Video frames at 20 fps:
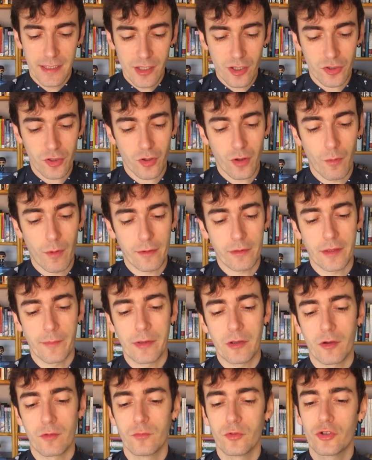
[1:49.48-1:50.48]
Y otro que guardo
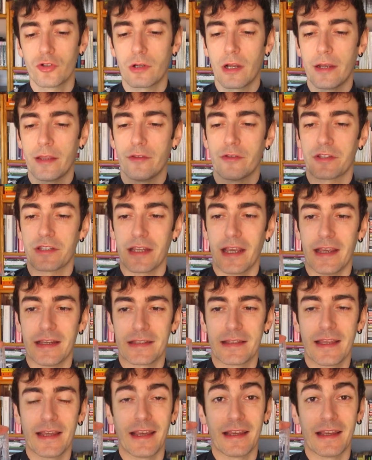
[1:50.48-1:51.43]
también con mucho cariño es este,